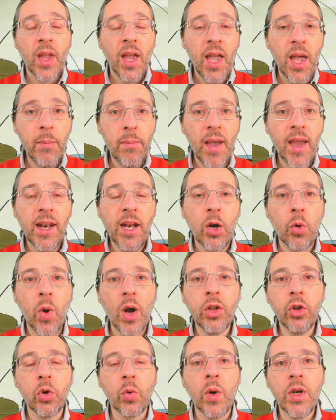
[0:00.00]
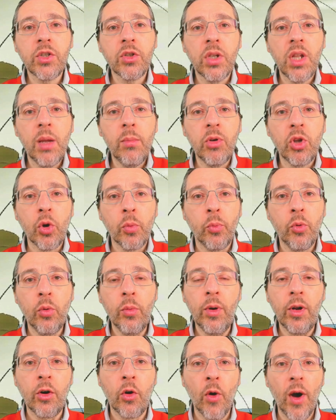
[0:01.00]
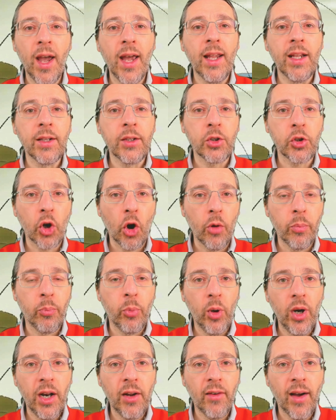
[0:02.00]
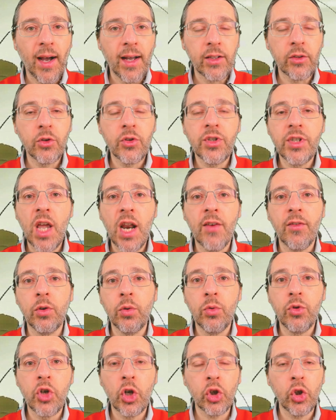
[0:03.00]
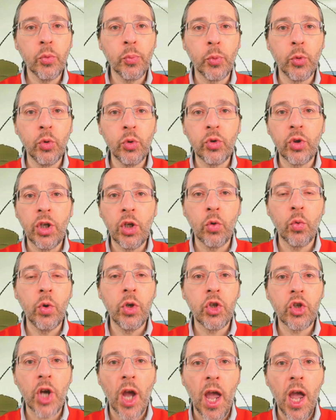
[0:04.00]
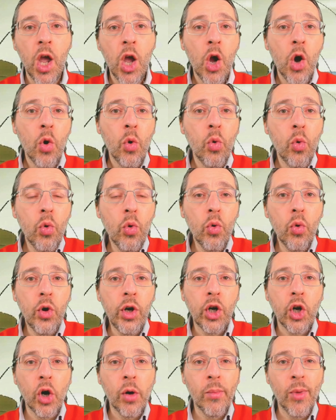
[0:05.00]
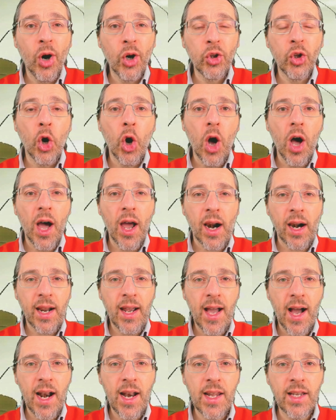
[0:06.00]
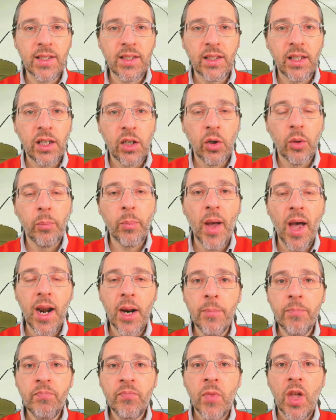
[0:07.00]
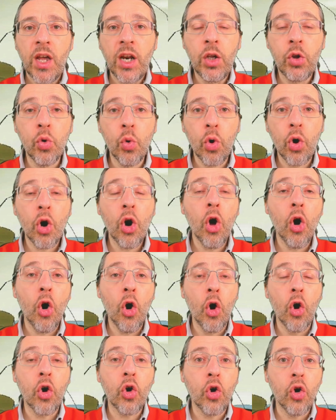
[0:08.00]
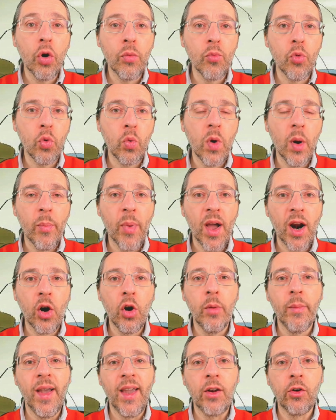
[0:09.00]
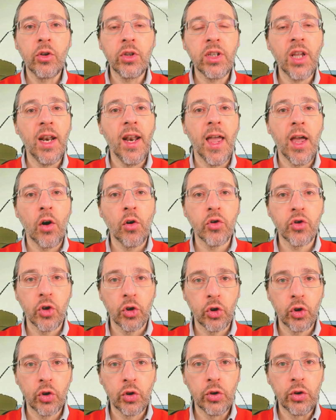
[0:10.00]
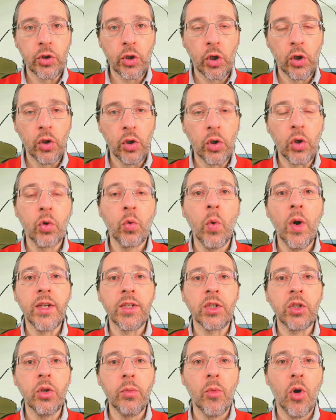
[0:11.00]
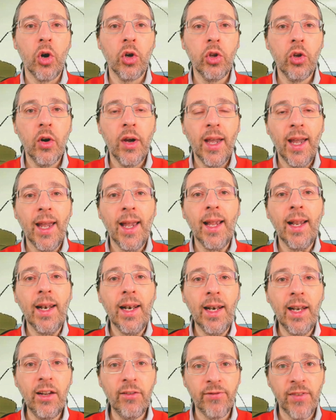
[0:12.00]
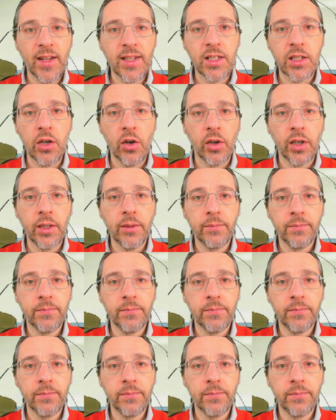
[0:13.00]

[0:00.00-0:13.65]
Ebbene, quando questo debito pubblico è troppo elevato, si arriva ad un certo punto in cui c'è un unico modo realistico per ridurlo o comunque perlomeno tenerlo sotto controllo. Questo modo è l'inflazione.